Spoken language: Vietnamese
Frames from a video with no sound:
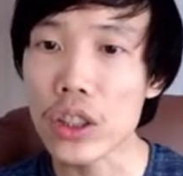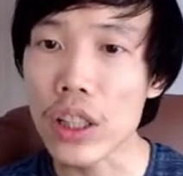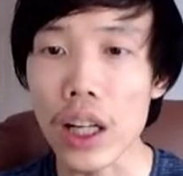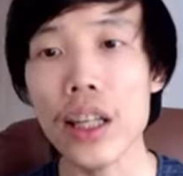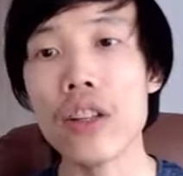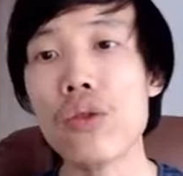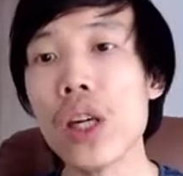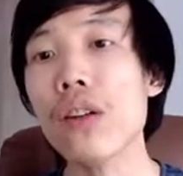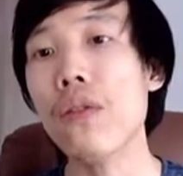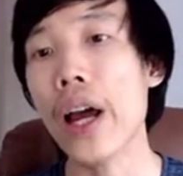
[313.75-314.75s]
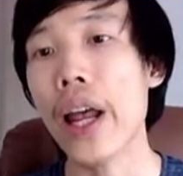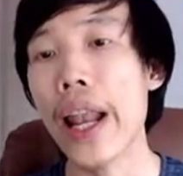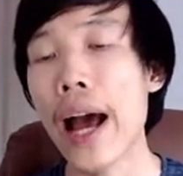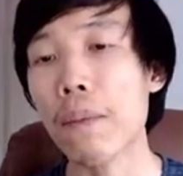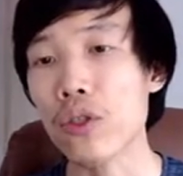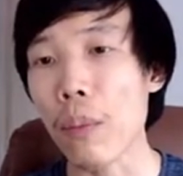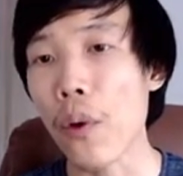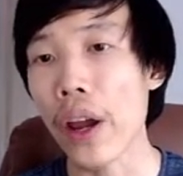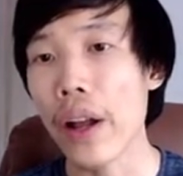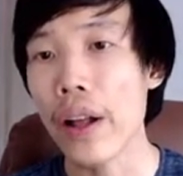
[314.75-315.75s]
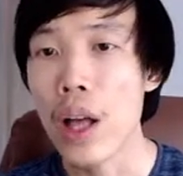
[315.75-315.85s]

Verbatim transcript: rất là chuyên về làm software